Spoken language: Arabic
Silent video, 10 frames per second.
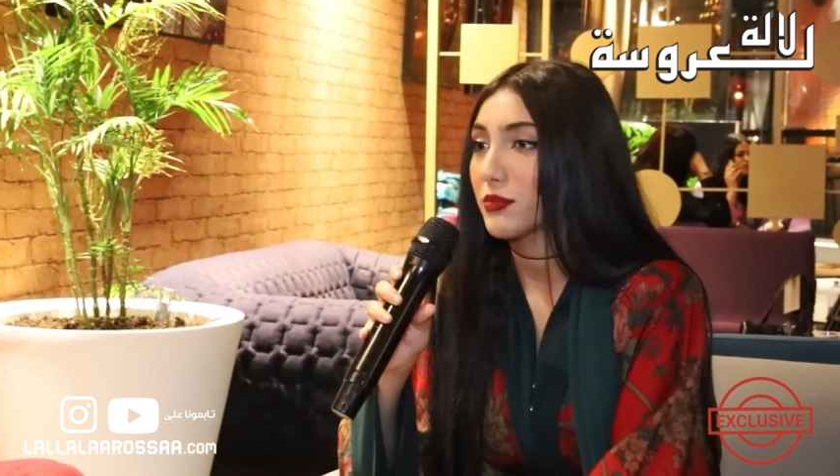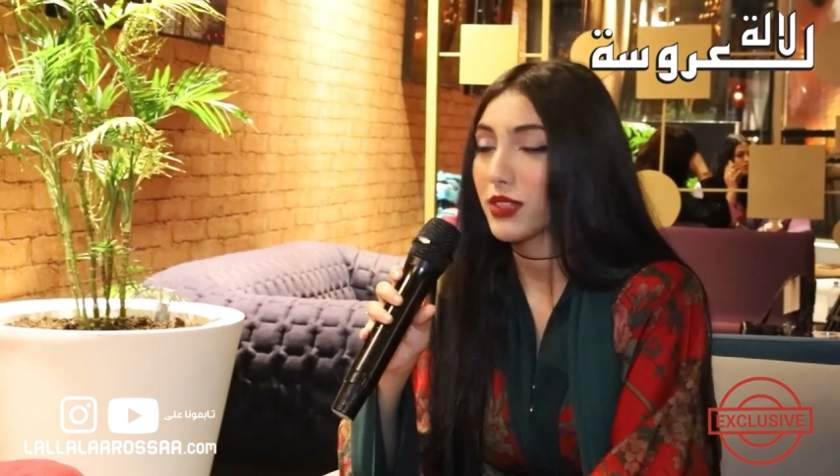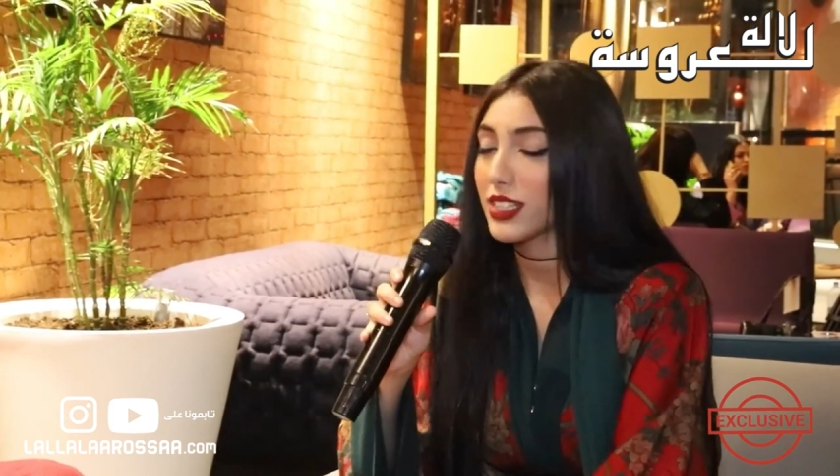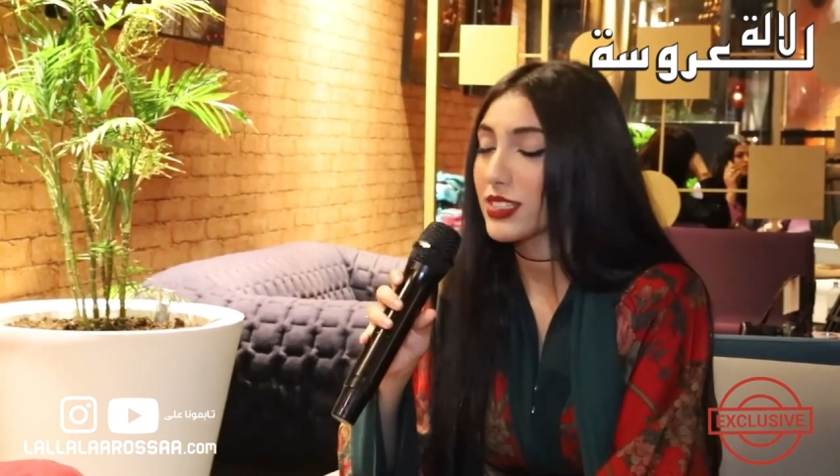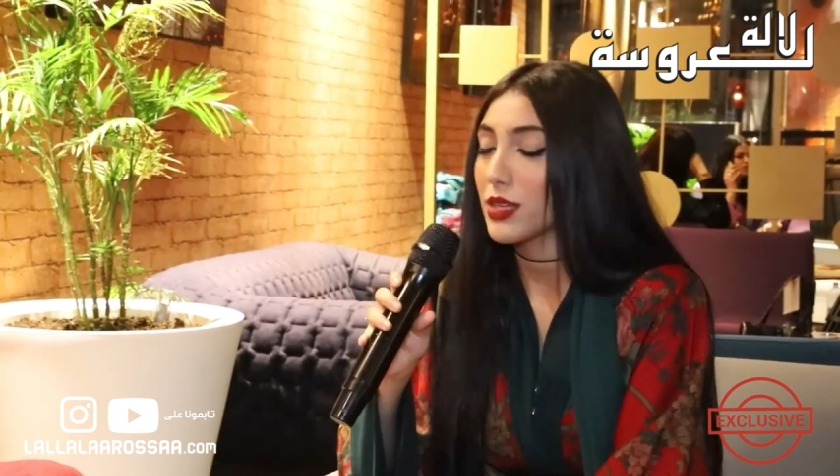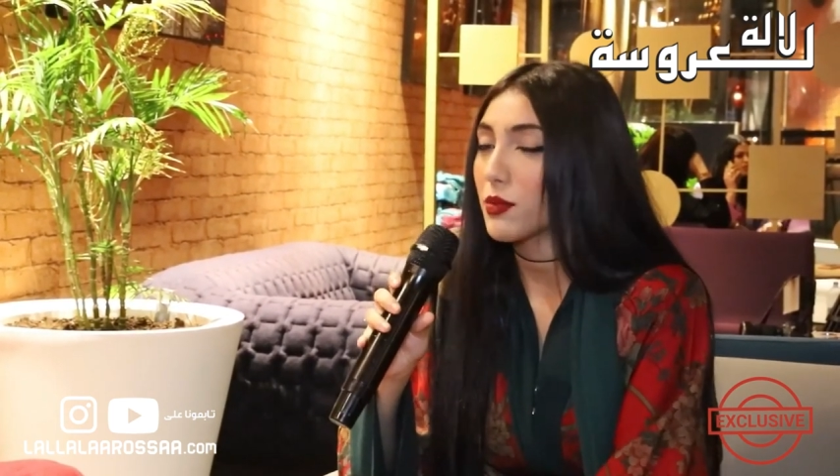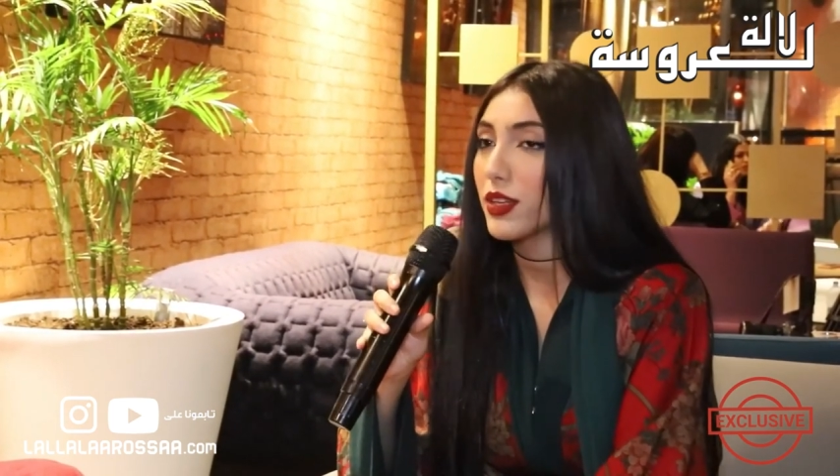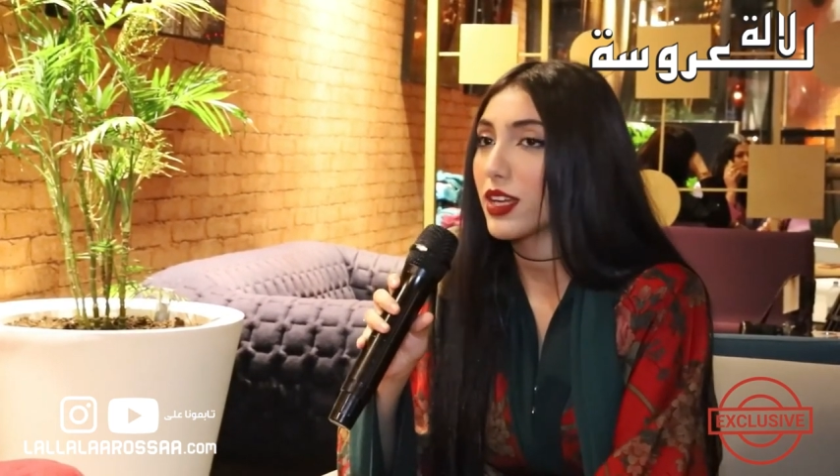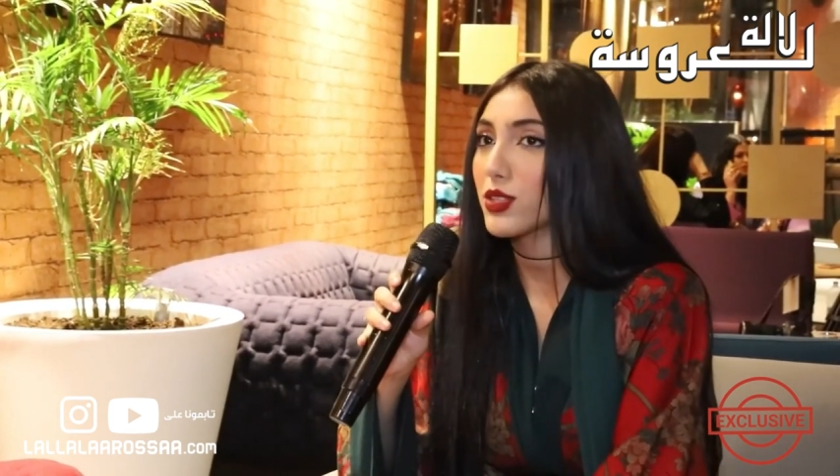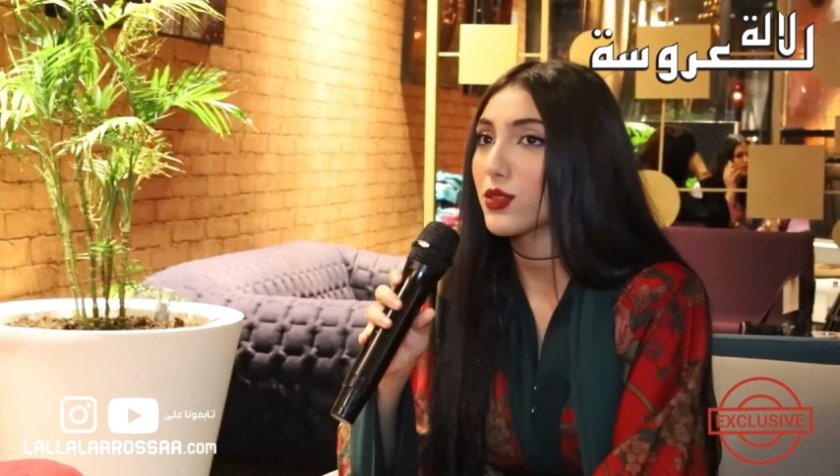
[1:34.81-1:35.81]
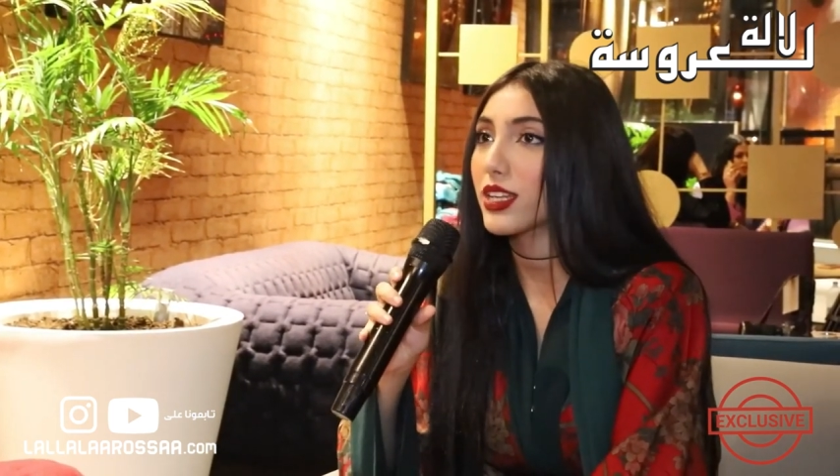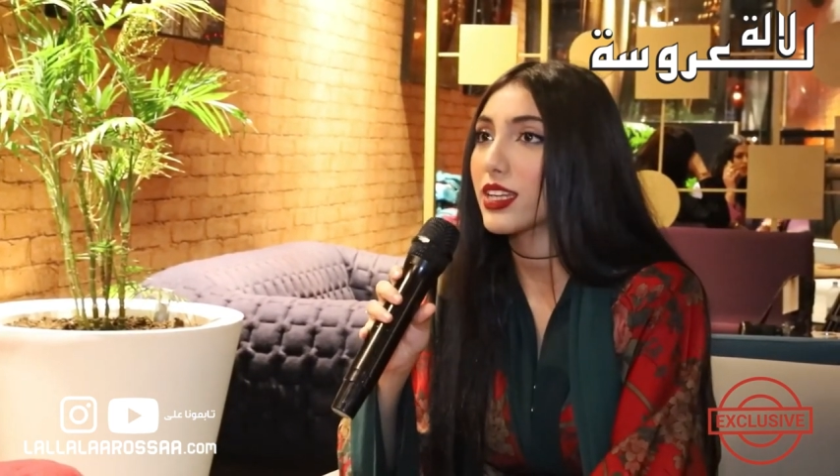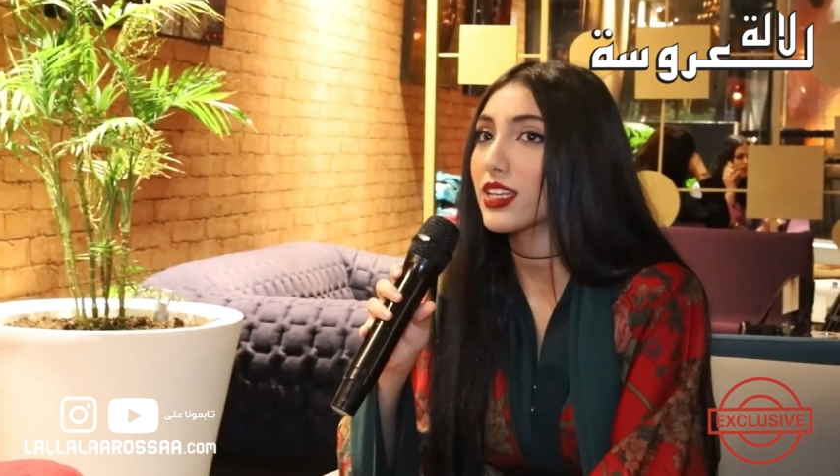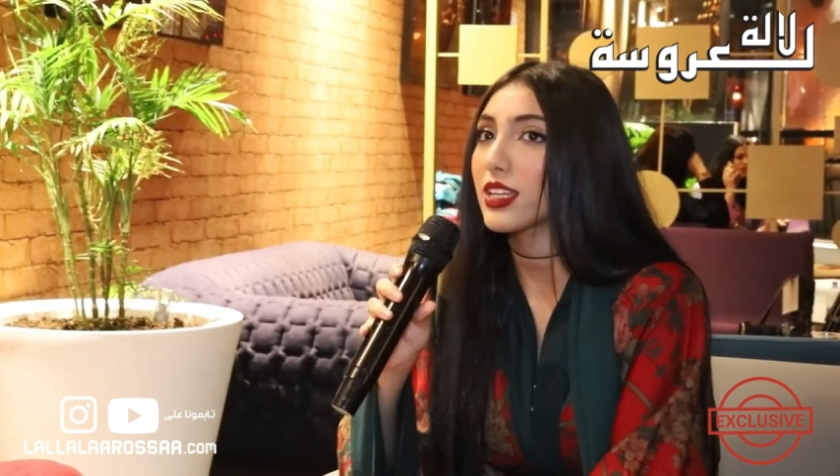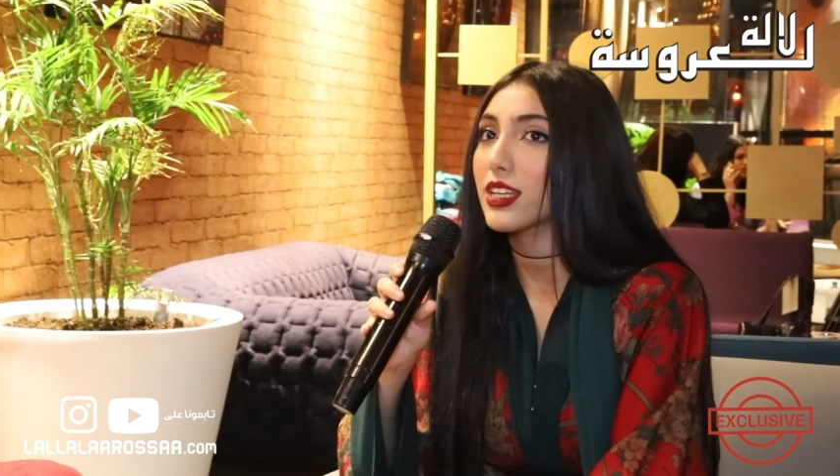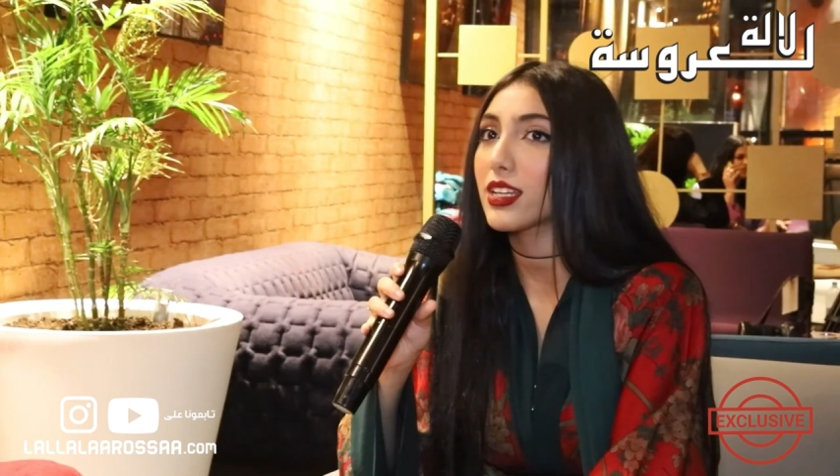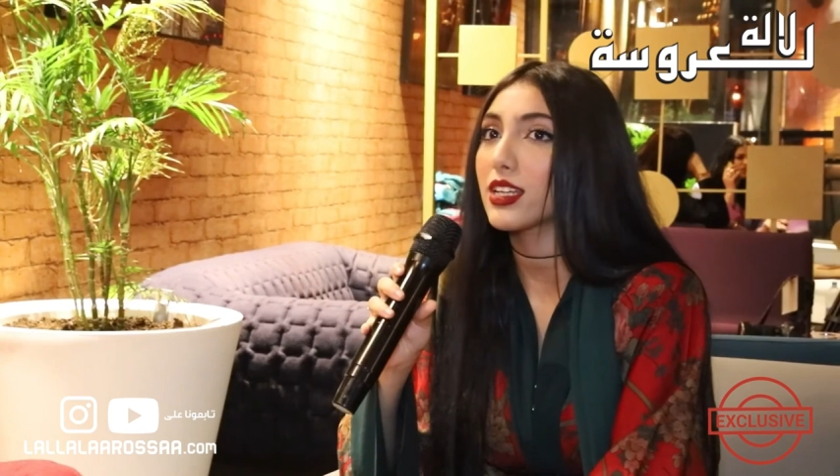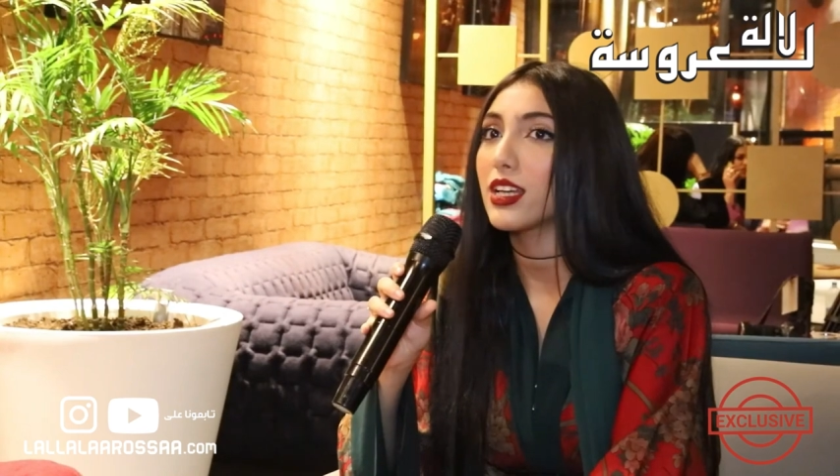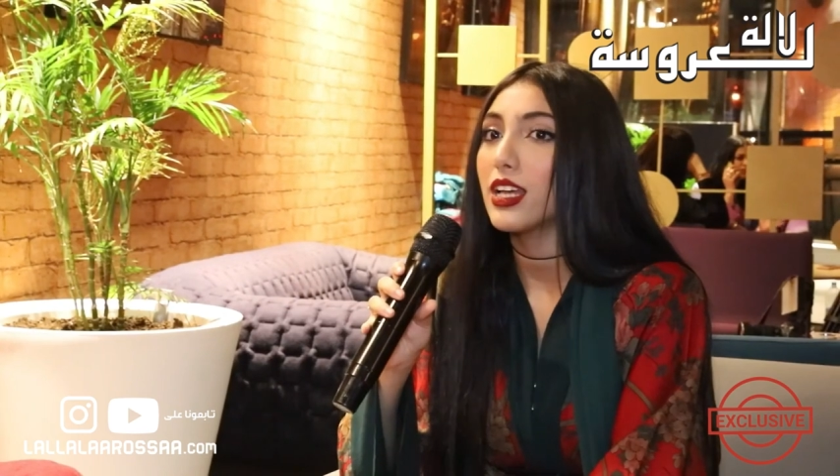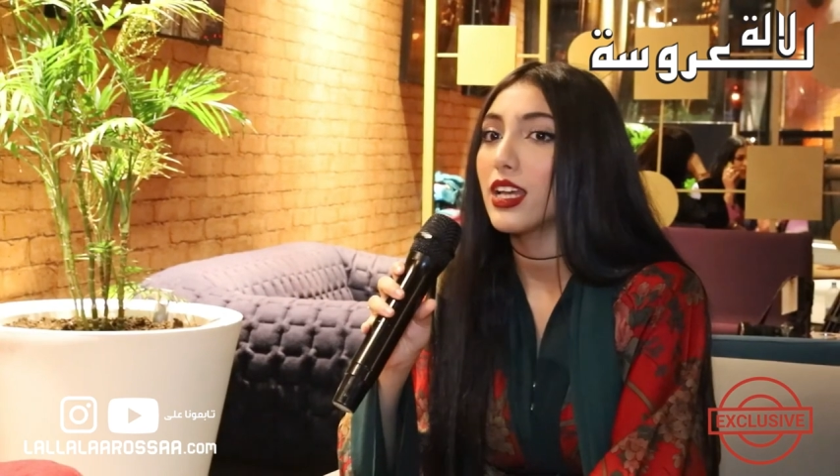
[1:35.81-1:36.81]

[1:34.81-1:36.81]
ما كنتابعهاش ولكن آه،